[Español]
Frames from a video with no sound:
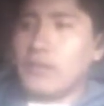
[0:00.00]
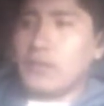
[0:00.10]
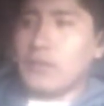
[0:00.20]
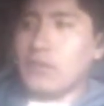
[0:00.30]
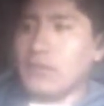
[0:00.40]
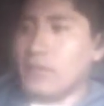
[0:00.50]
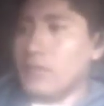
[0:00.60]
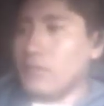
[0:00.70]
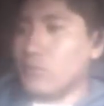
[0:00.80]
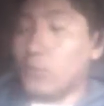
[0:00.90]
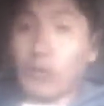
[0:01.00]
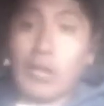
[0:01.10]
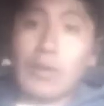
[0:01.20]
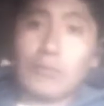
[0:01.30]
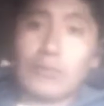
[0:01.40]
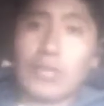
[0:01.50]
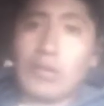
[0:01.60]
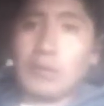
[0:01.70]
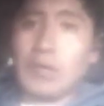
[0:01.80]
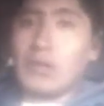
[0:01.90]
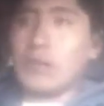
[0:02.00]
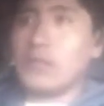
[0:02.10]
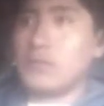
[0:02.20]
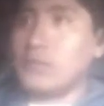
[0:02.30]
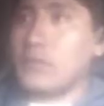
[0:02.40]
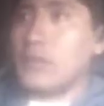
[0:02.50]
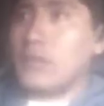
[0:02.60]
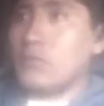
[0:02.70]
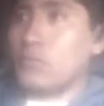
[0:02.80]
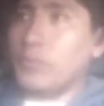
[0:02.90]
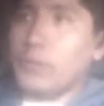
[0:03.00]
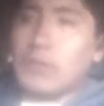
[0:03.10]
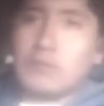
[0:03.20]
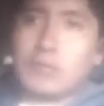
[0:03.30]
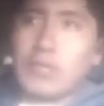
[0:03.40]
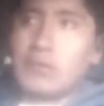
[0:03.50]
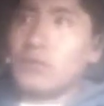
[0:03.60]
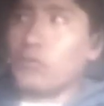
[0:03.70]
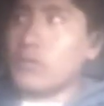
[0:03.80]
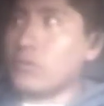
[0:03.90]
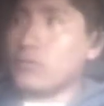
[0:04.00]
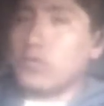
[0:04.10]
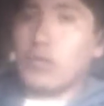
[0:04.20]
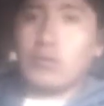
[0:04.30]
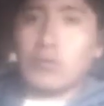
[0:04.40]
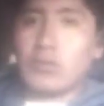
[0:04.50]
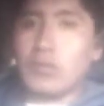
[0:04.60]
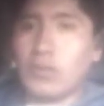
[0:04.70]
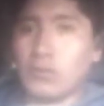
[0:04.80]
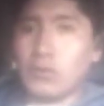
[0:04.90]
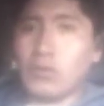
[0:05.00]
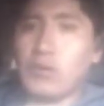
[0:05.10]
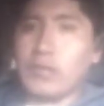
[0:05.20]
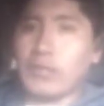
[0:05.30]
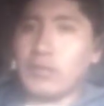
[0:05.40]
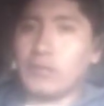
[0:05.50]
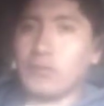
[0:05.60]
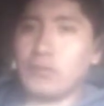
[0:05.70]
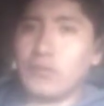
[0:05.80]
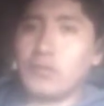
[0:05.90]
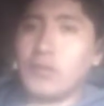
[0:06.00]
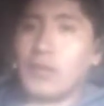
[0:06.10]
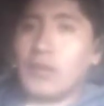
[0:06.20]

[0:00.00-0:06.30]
Y supongamos que vendes tu primer mes 400, 500 dólares, entonces